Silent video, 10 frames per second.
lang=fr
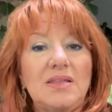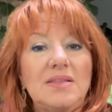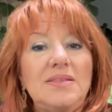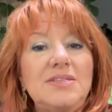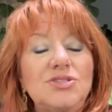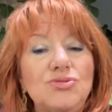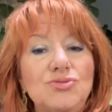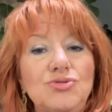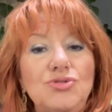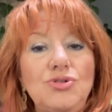
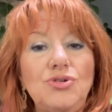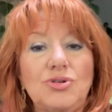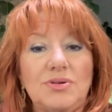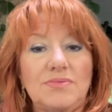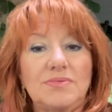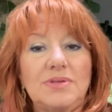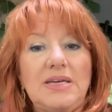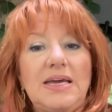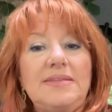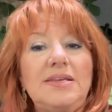destructeur
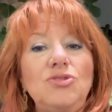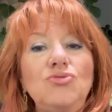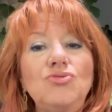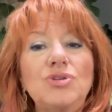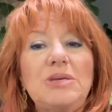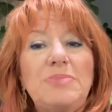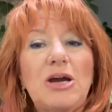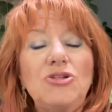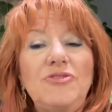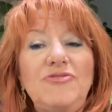était nourri
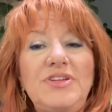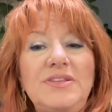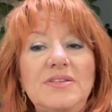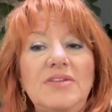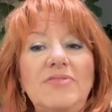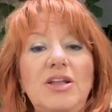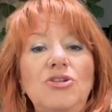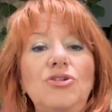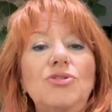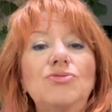par le vide des
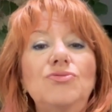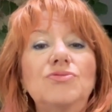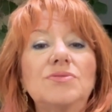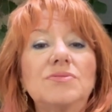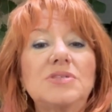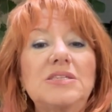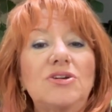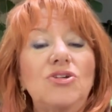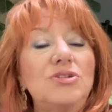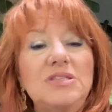valeurs d'une
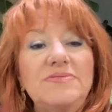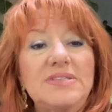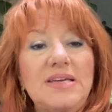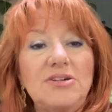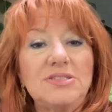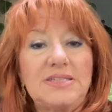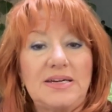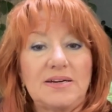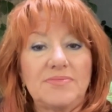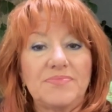collectivité
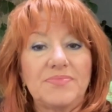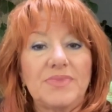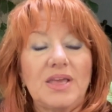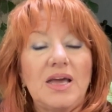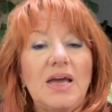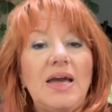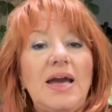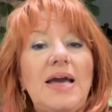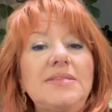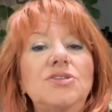entière.
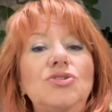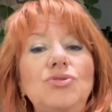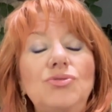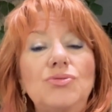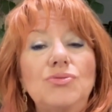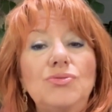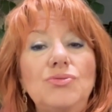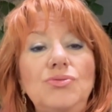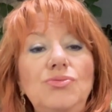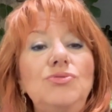Est-ce que
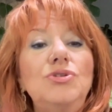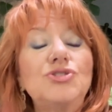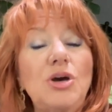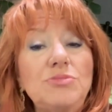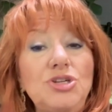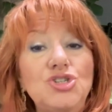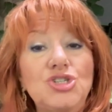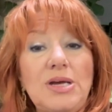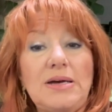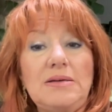nous ne sommes
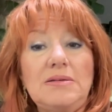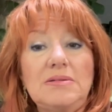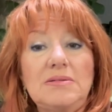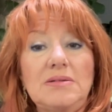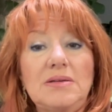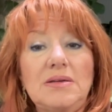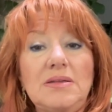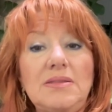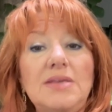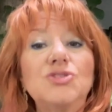déjà
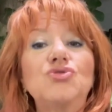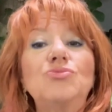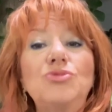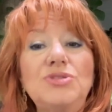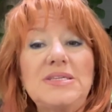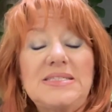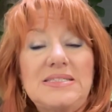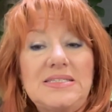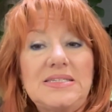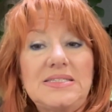dans une
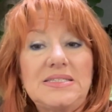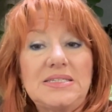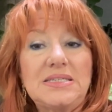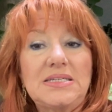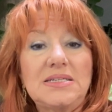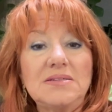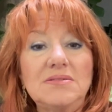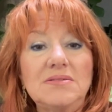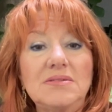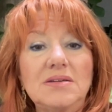modestie éthique,
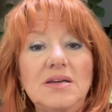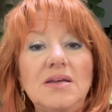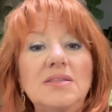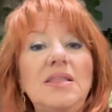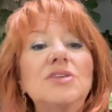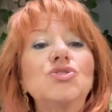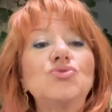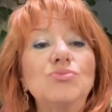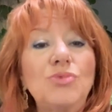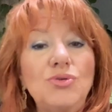dans
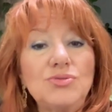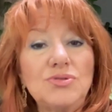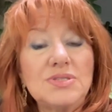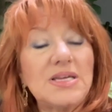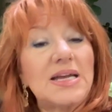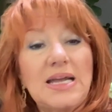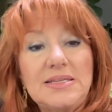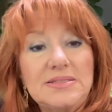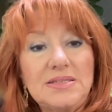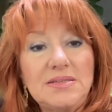un monde sans
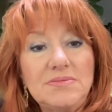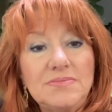qualité